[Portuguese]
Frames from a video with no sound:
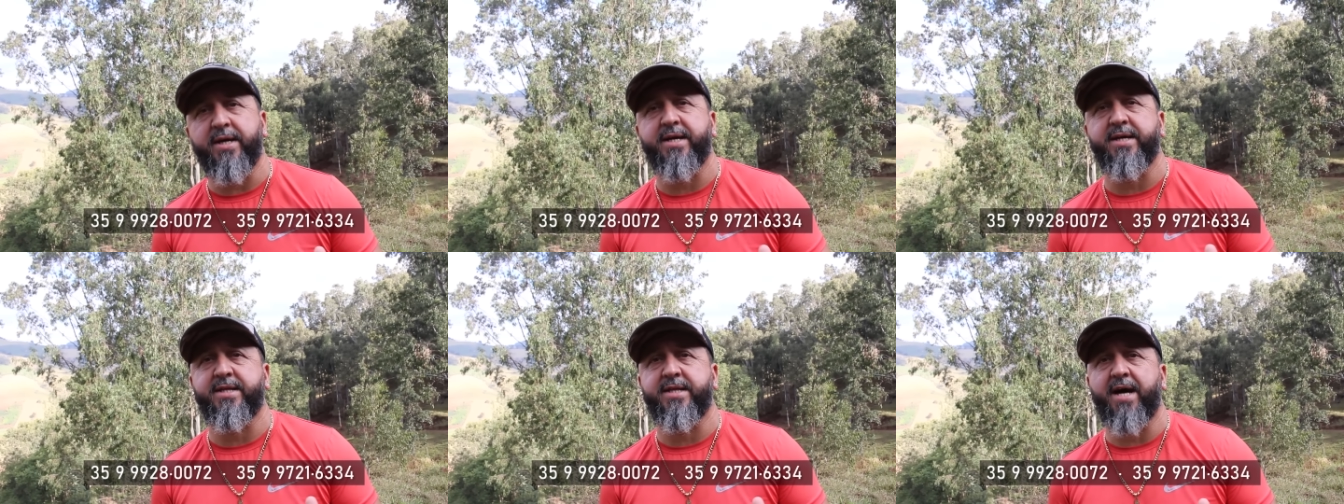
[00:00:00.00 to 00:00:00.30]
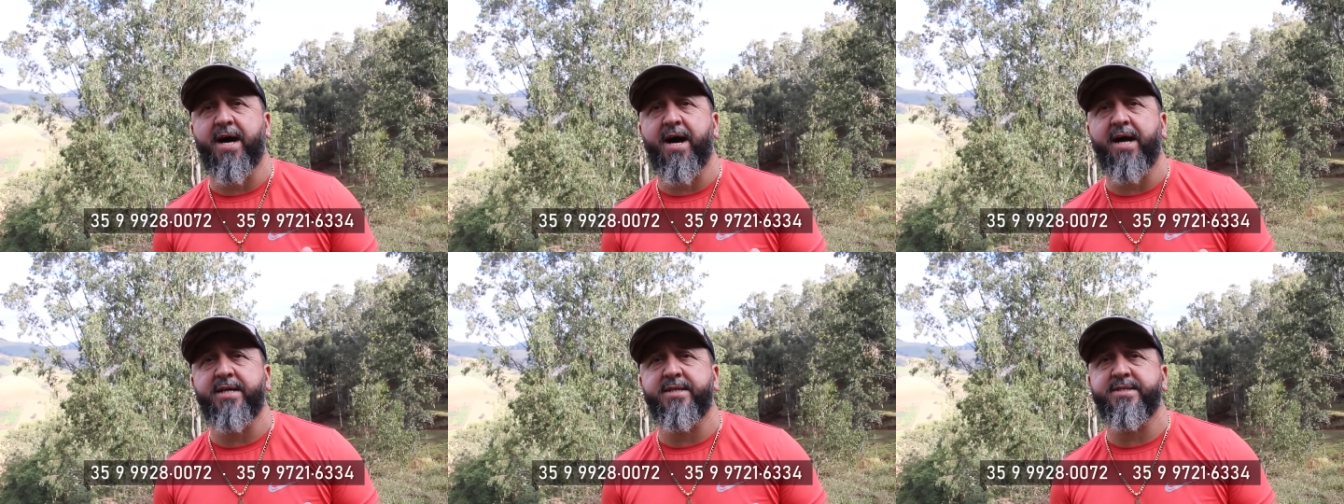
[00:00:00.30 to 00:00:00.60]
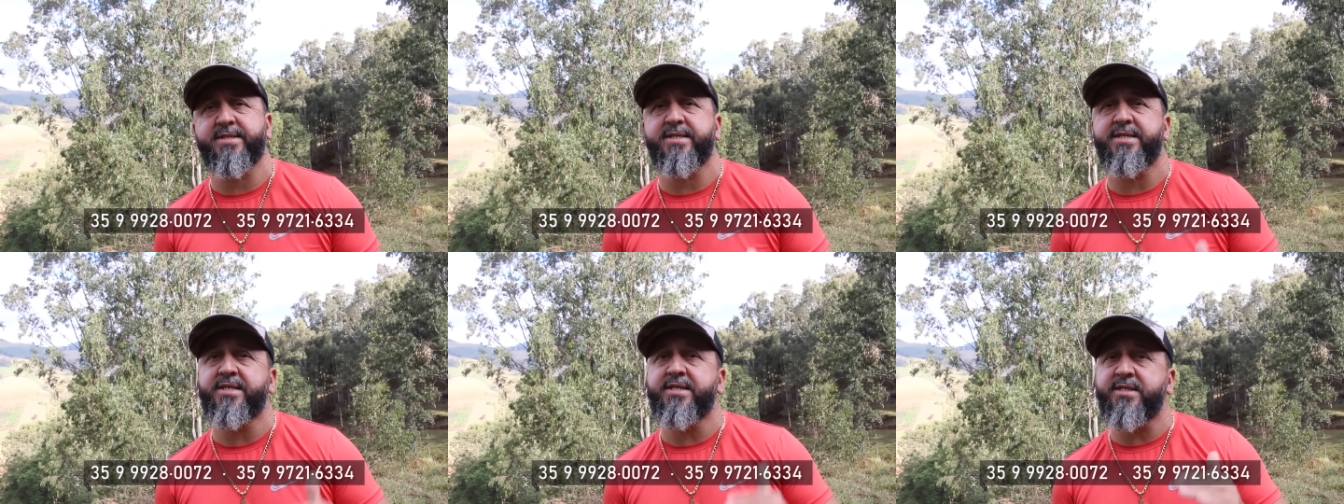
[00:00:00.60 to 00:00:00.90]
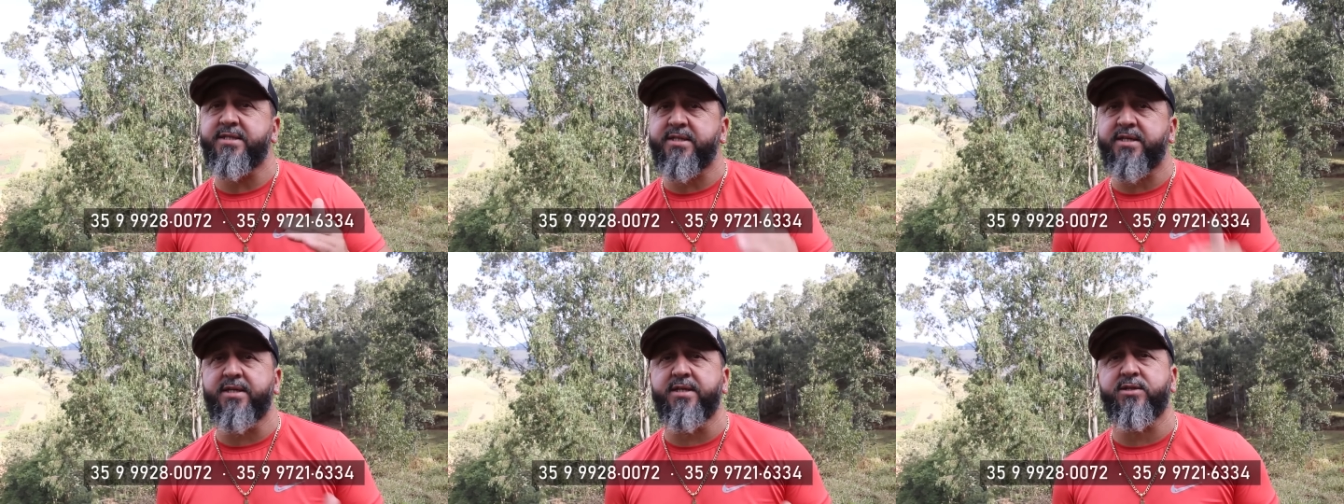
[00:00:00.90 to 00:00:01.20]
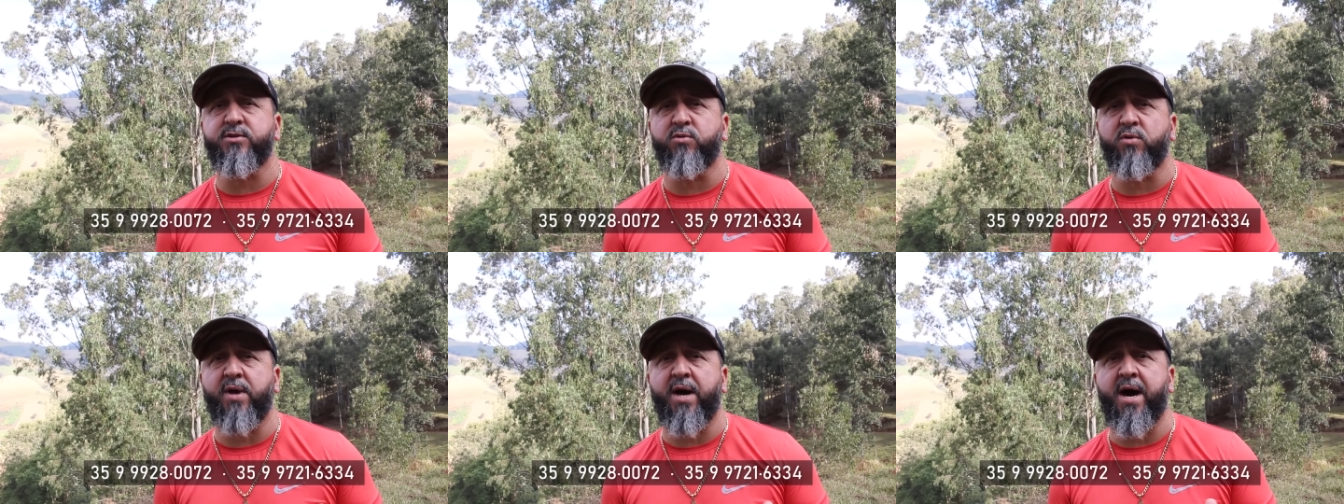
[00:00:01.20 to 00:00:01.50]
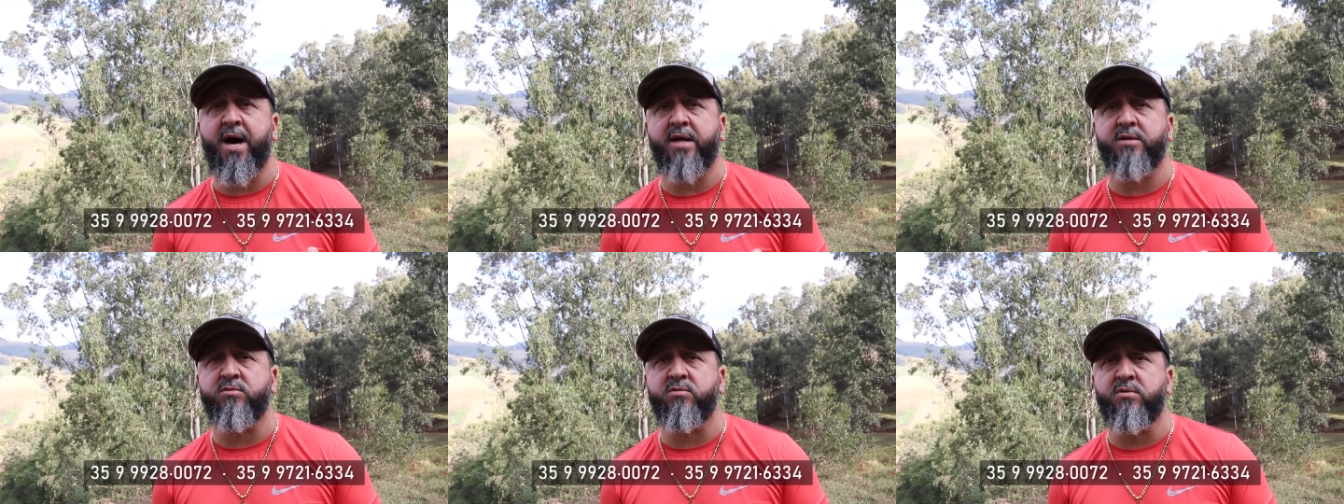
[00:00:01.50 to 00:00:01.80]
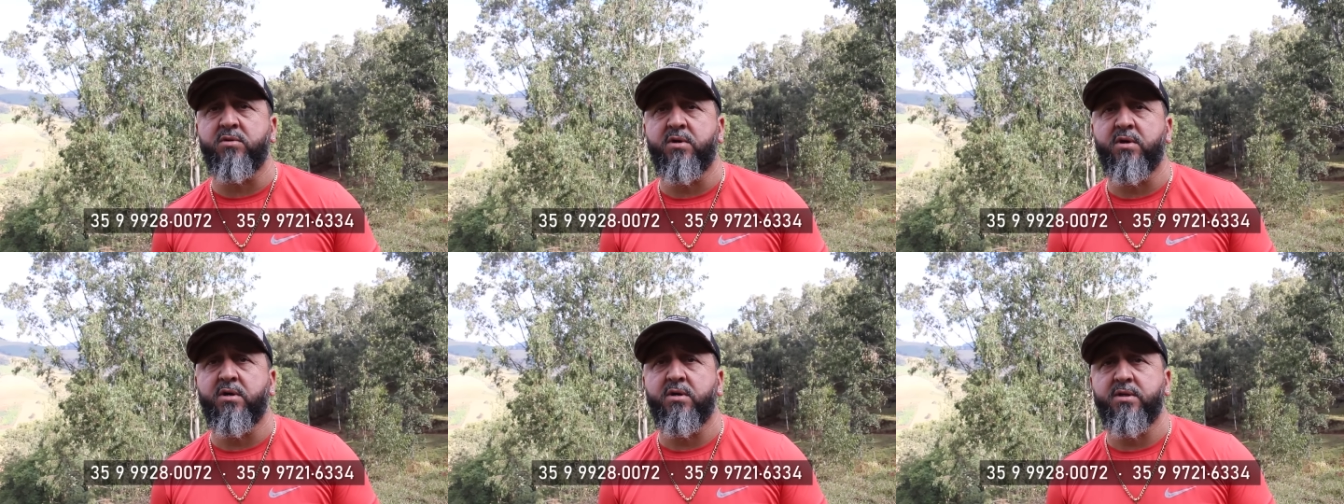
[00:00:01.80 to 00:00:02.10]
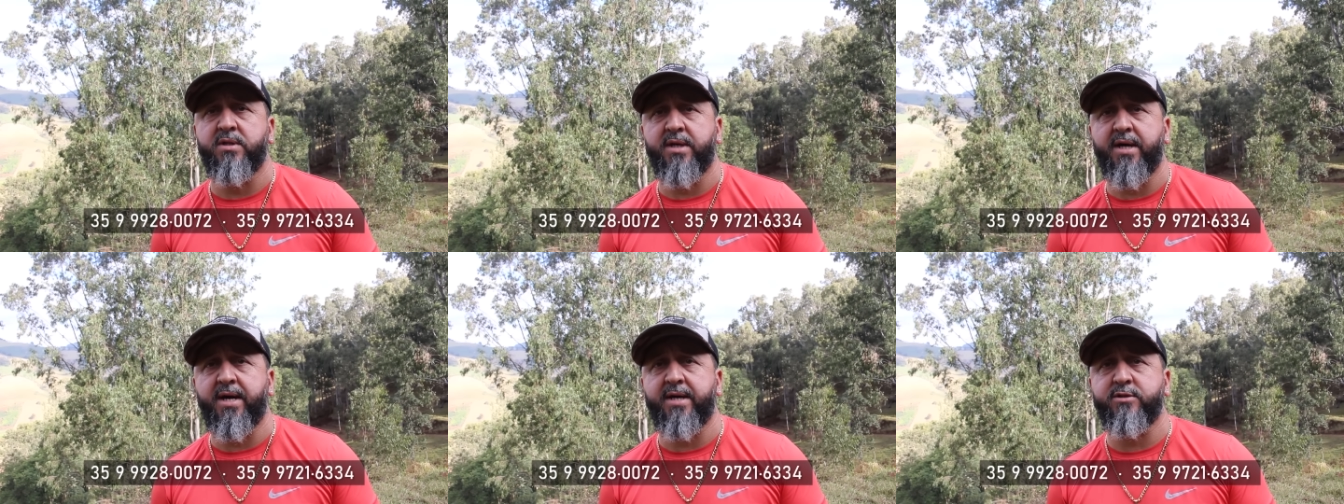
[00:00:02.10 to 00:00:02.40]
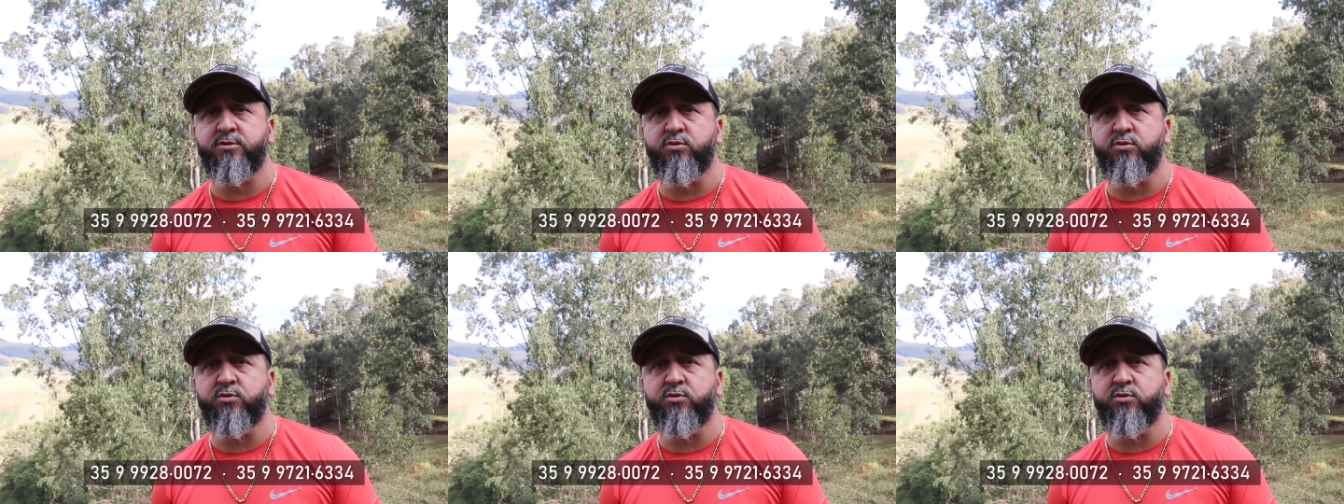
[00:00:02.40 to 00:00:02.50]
hectares escriturado né?